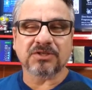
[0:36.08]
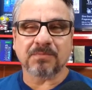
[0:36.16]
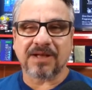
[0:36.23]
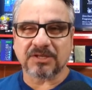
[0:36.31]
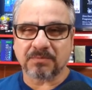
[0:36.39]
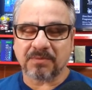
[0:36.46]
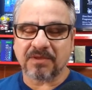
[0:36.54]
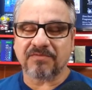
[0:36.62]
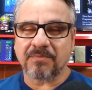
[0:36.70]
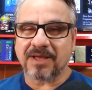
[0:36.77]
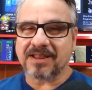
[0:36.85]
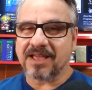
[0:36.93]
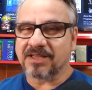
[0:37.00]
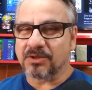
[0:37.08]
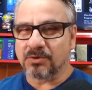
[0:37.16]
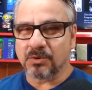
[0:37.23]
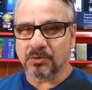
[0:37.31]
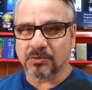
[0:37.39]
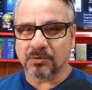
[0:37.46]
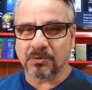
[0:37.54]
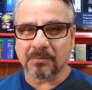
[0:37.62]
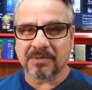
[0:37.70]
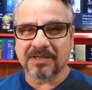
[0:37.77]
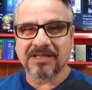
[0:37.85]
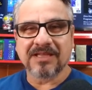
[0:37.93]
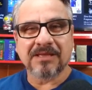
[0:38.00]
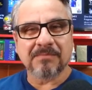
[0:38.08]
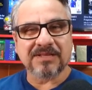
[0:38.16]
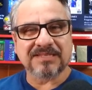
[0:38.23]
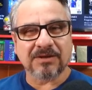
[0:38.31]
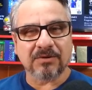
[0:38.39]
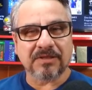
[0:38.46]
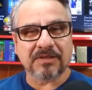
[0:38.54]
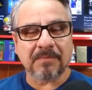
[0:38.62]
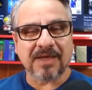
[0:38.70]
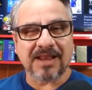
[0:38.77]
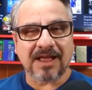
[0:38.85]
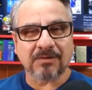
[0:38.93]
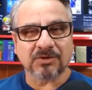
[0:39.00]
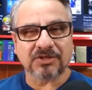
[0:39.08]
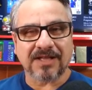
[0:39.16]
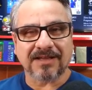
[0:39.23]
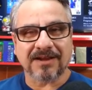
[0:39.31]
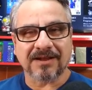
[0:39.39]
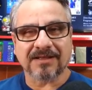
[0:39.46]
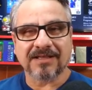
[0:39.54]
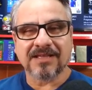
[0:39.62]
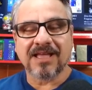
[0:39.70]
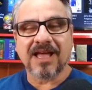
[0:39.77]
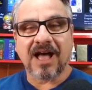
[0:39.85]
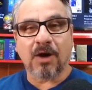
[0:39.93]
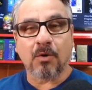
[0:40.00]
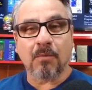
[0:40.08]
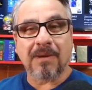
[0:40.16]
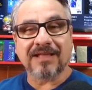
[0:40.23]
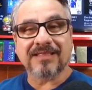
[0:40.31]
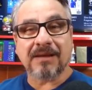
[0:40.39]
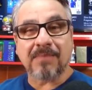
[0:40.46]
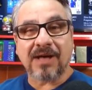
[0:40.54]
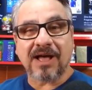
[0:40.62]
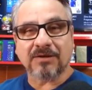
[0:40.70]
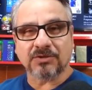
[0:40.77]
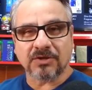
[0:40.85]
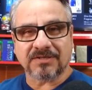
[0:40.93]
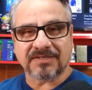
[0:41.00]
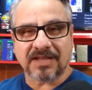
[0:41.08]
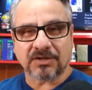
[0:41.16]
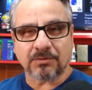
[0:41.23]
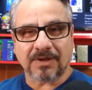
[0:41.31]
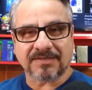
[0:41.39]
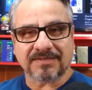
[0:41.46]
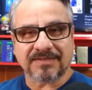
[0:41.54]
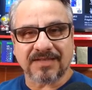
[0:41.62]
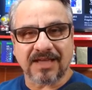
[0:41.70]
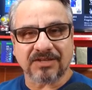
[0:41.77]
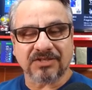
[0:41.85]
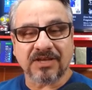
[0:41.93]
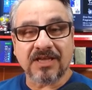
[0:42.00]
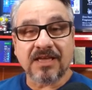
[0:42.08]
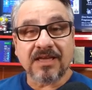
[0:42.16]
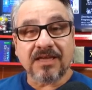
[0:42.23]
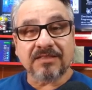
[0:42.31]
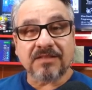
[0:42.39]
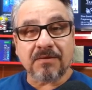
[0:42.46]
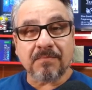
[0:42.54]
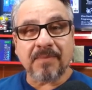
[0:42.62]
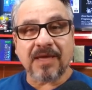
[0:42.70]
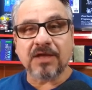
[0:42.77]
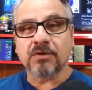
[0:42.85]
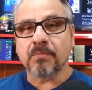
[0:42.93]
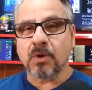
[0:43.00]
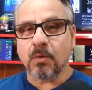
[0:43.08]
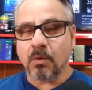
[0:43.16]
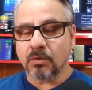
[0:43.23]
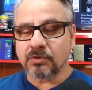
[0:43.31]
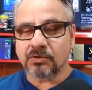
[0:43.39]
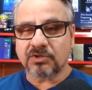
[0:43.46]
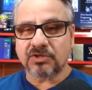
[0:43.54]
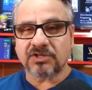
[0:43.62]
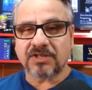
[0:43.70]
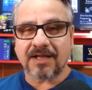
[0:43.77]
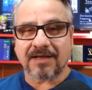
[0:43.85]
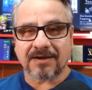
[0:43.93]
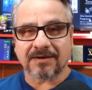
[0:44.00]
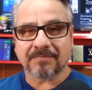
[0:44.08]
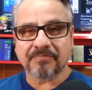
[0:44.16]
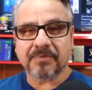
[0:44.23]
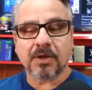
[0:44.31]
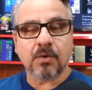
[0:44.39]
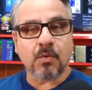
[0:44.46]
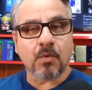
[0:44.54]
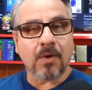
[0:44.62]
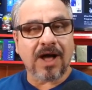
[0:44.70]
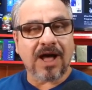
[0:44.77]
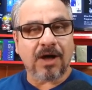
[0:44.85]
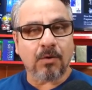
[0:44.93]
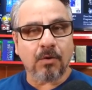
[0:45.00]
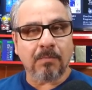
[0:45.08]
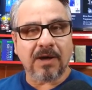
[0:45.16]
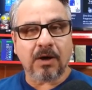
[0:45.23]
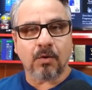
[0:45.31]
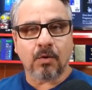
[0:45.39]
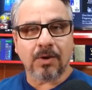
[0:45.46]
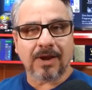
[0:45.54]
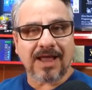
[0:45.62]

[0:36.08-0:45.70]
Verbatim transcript: nosso espaço perfumaria aqui no YouTube. Me sigam também lá no Instagram, andremarcos8747 e também no meu outro Instagram, o arroba